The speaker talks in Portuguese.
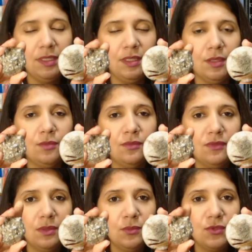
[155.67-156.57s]
Então,
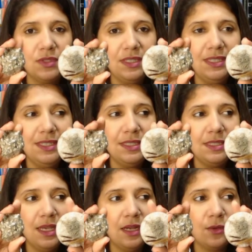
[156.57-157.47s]
vamos
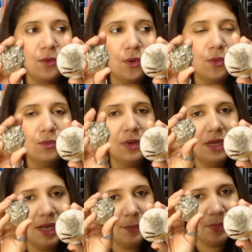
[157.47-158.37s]
iniciar com
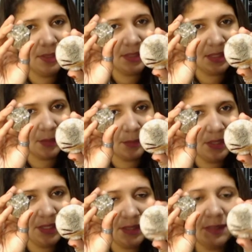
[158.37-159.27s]
a pedrinha
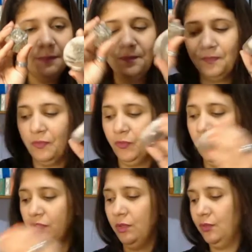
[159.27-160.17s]
perita.
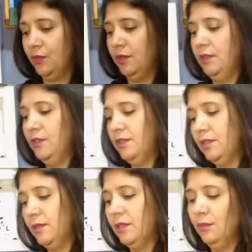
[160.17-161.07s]
Deixa o nosso
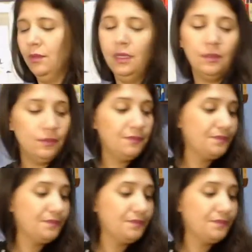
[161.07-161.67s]
organitezinho aqui do lado.